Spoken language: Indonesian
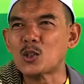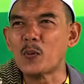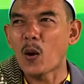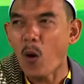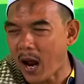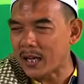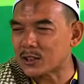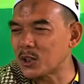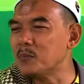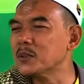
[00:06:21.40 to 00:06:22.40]
aja malah oh,
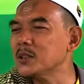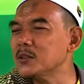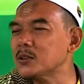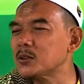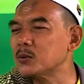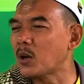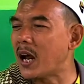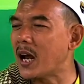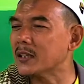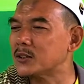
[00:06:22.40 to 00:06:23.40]
asem iki
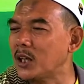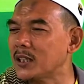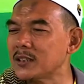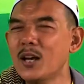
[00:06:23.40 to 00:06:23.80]
kurang ajar